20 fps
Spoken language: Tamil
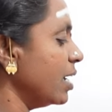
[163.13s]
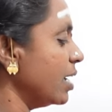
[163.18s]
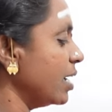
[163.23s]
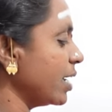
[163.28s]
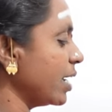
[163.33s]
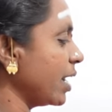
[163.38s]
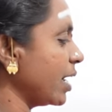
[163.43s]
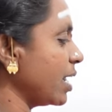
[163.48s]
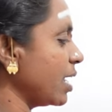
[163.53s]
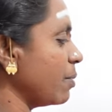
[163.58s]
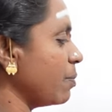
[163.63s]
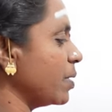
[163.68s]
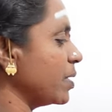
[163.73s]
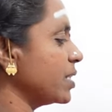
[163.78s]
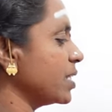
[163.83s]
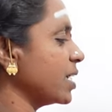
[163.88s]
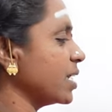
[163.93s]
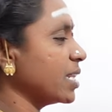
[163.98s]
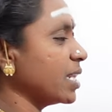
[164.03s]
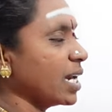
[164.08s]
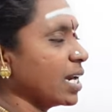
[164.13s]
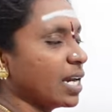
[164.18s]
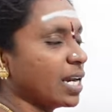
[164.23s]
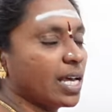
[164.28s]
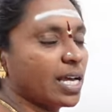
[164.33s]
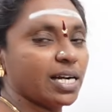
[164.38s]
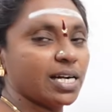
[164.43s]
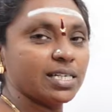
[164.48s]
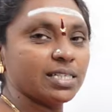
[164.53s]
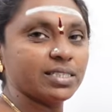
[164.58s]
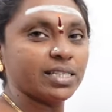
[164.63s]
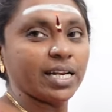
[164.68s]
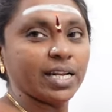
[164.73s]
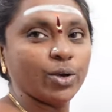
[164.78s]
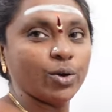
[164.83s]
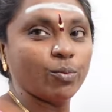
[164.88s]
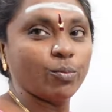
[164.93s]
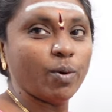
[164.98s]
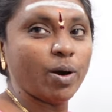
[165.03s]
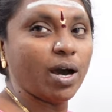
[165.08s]
நிறைய பேர்த்துக்கு இதெல்லாம் எங்களுக்கு
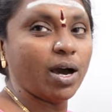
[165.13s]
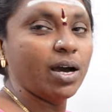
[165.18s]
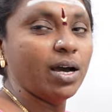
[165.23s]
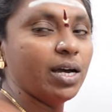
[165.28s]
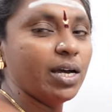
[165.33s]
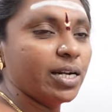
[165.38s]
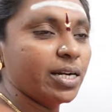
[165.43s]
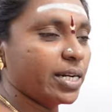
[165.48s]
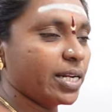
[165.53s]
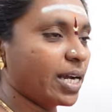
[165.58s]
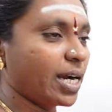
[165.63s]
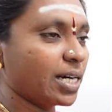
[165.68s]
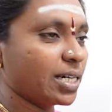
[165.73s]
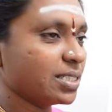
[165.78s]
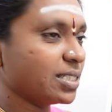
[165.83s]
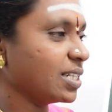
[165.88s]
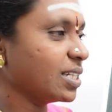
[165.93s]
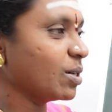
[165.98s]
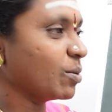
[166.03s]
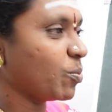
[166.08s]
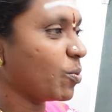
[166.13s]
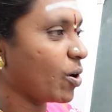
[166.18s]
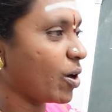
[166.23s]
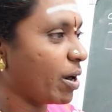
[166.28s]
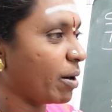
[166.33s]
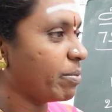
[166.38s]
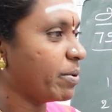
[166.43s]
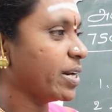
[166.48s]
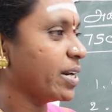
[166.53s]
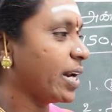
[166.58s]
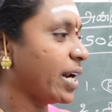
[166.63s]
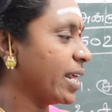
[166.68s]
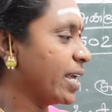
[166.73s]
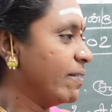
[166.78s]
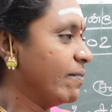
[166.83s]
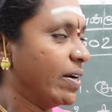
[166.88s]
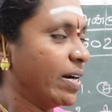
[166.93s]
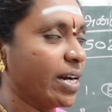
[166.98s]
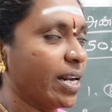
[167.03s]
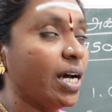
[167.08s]
தெரியுமா நீங்கள் அடுத்ததுக்கு போங்க அப்படின்னு நினைக்க
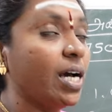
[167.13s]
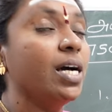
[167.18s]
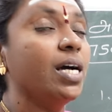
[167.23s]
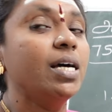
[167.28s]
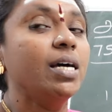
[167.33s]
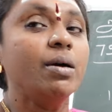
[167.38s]
வேண்டாம்